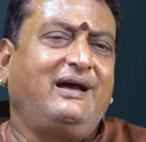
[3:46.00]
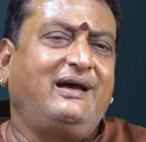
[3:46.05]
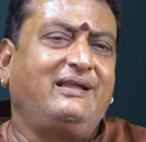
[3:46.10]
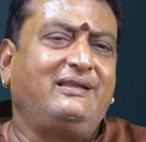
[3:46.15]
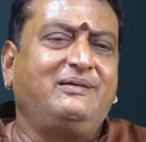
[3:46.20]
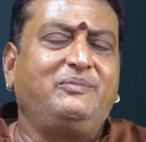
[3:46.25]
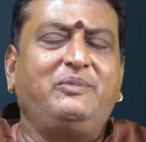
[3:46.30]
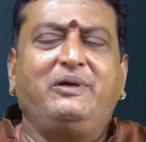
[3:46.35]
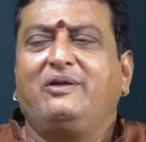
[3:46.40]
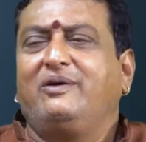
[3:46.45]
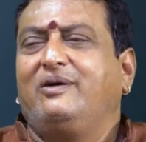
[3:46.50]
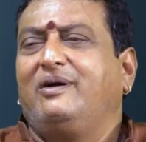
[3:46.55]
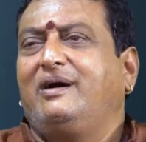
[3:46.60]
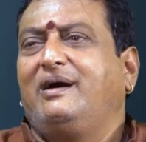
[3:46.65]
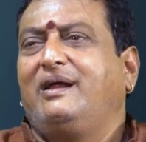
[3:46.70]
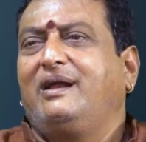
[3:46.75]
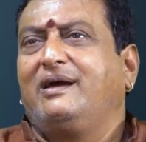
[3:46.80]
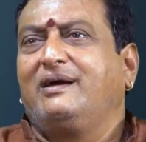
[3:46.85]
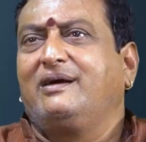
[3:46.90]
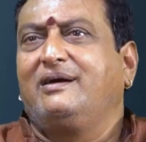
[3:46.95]
అది మీరు
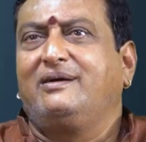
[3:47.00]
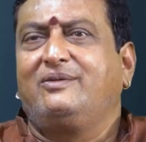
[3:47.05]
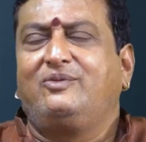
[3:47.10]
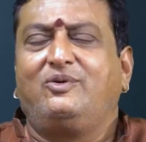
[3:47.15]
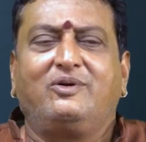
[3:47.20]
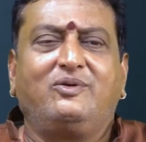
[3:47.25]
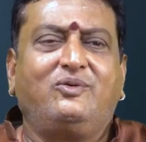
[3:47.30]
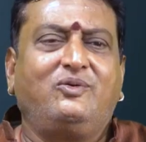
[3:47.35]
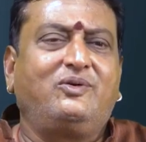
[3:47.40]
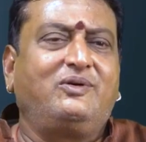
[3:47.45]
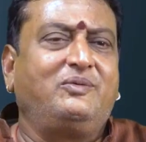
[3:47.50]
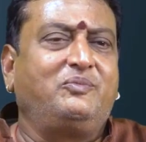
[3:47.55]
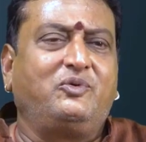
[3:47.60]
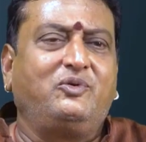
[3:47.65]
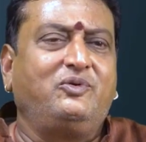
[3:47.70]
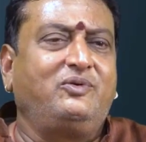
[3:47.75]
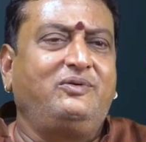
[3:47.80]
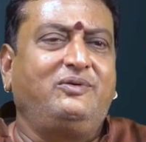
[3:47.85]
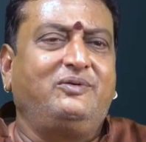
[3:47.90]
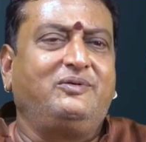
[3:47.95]
అలాగా దొంగ
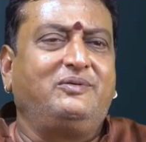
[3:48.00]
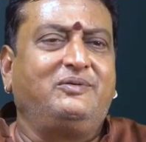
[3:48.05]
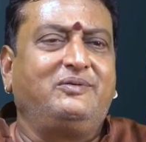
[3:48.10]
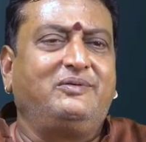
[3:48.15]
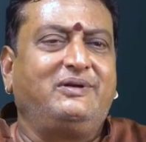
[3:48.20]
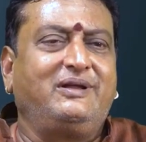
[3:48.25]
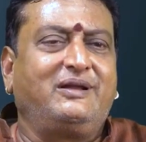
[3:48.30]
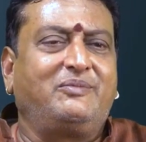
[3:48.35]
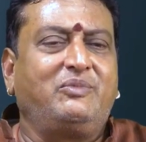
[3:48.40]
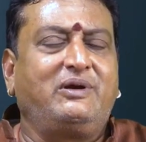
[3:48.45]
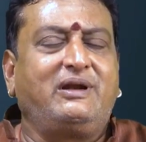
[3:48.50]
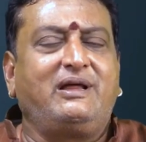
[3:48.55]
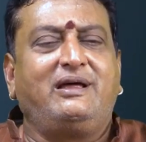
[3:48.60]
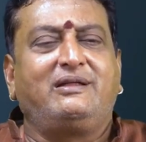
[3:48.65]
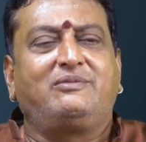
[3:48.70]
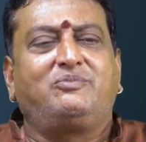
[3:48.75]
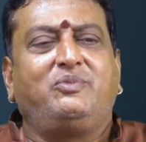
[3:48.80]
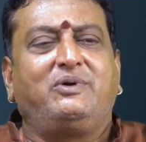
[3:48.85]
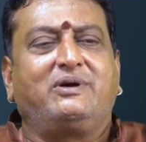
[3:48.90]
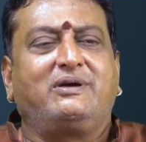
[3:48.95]
ఇప్పుడు
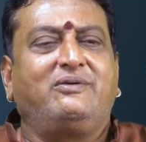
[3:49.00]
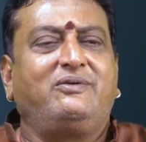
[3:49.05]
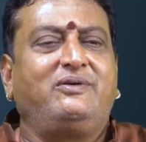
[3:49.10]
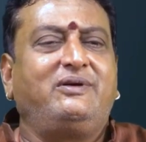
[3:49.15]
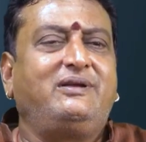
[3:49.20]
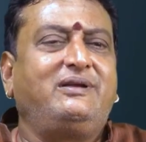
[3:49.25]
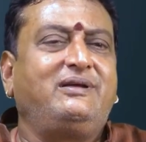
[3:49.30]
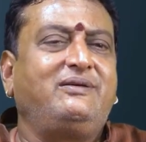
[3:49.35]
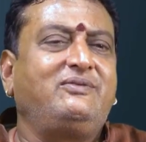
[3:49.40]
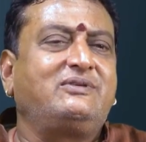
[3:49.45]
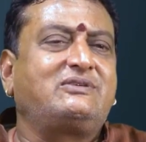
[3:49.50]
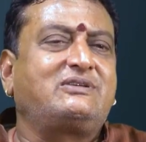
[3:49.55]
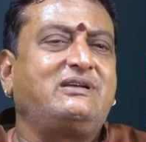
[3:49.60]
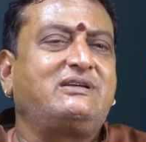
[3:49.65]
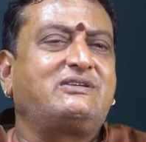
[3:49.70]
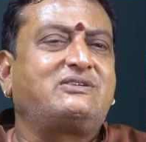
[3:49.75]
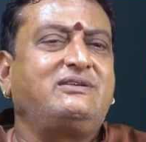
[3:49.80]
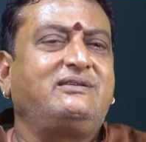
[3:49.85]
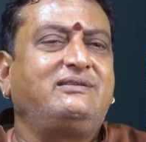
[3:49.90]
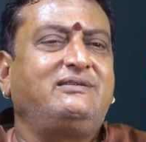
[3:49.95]
నిర్మాణాత్మకమైన
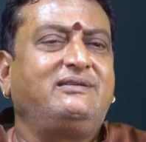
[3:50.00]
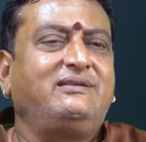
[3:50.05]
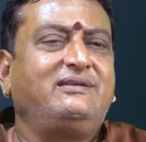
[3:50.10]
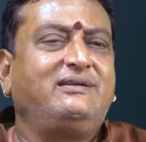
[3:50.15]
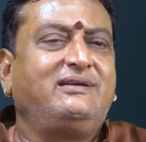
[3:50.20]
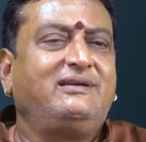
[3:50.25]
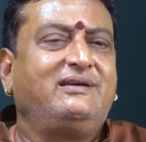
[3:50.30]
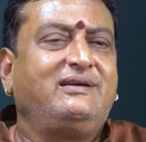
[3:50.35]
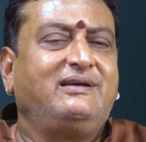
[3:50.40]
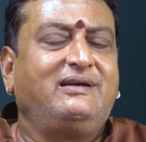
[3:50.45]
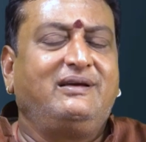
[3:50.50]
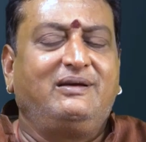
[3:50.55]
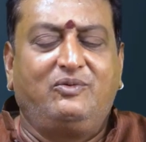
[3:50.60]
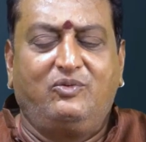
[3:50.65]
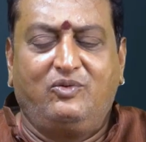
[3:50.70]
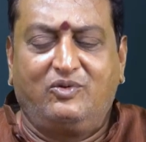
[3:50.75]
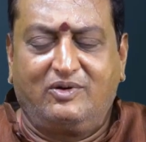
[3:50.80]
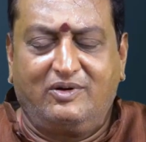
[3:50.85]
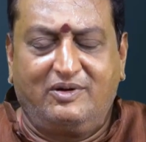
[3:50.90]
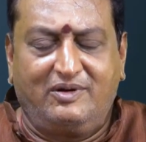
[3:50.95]
విశ్లేషణ
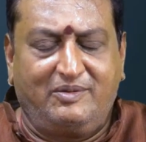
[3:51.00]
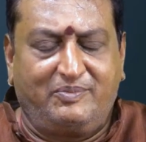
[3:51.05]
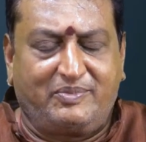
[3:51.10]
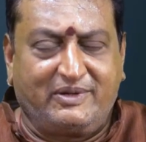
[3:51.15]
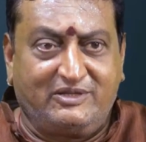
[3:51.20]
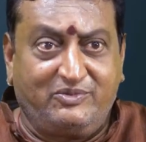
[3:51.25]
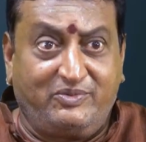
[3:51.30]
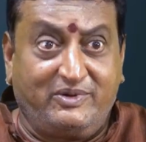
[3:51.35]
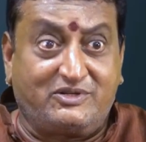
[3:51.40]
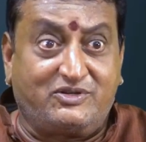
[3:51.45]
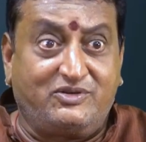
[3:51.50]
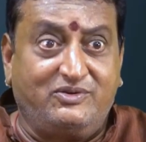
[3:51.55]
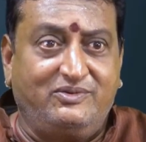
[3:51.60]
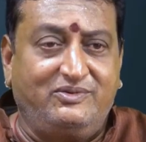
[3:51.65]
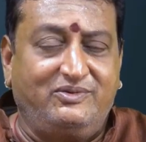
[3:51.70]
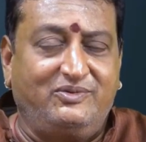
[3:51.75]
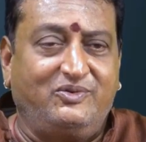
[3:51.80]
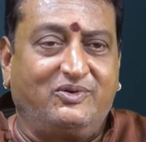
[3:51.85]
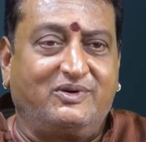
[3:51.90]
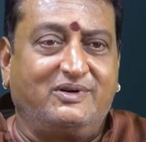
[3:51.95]
ఒక ప్రతిపక్షం
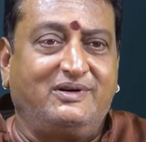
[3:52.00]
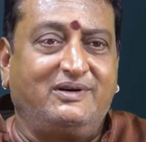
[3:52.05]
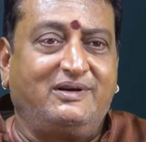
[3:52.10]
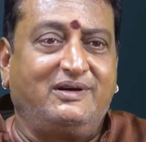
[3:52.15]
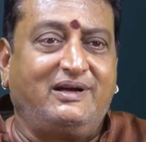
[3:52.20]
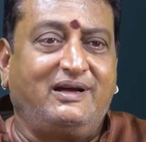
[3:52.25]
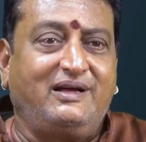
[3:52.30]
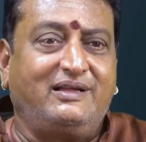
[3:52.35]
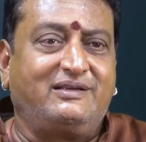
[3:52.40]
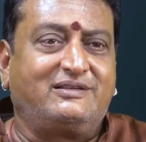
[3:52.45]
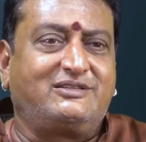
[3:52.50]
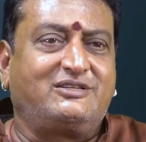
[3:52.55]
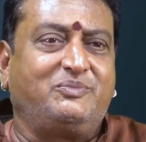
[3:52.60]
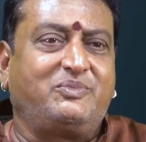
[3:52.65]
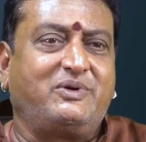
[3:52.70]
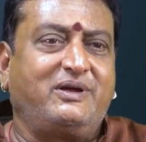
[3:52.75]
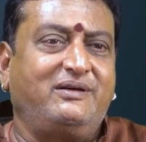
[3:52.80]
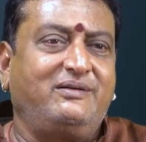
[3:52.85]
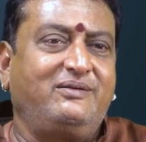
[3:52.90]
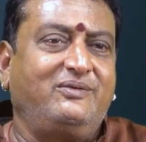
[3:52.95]
ఒక
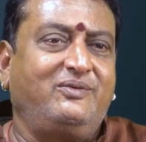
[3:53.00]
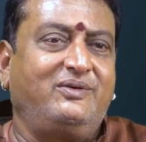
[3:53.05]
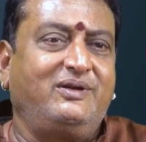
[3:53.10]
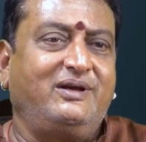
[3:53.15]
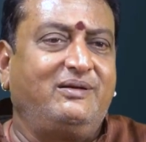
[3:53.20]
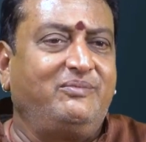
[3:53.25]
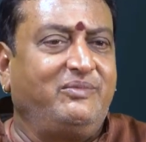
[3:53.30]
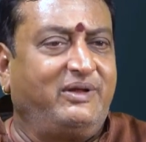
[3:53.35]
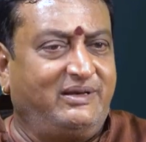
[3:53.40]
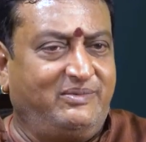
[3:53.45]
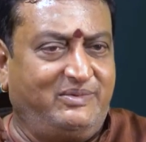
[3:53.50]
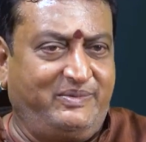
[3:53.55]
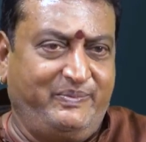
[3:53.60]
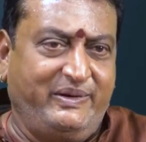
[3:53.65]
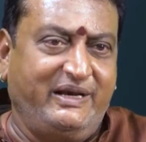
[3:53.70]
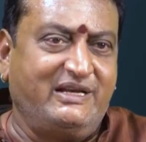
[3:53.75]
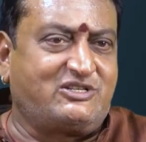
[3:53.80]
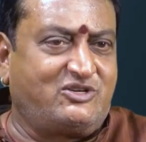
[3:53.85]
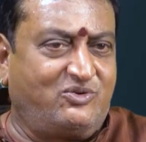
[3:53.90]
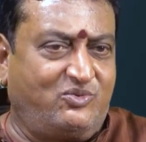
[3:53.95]
ఆదర్శప్రాయంగా ఉండే ఆయన
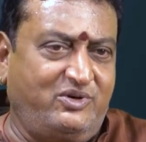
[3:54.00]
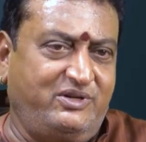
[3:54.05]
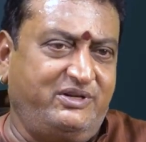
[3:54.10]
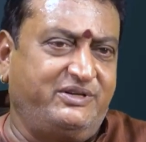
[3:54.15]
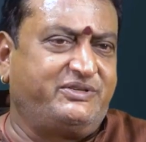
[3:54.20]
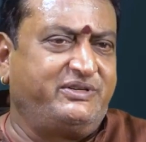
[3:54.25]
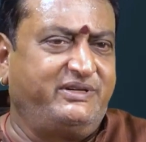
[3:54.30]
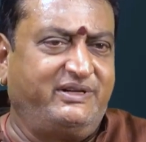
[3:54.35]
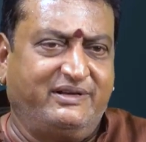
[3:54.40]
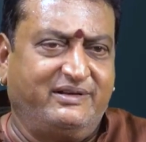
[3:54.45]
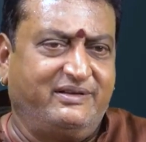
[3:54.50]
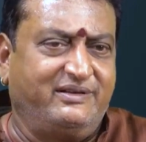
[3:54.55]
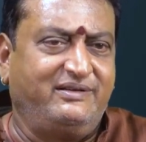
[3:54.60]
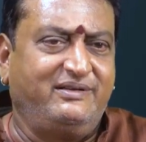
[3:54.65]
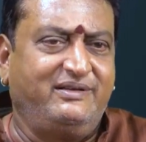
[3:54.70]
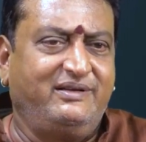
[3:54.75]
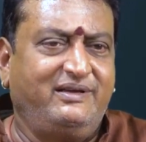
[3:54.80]
మినిస్టర్ కూడా చేశాడు ఆయన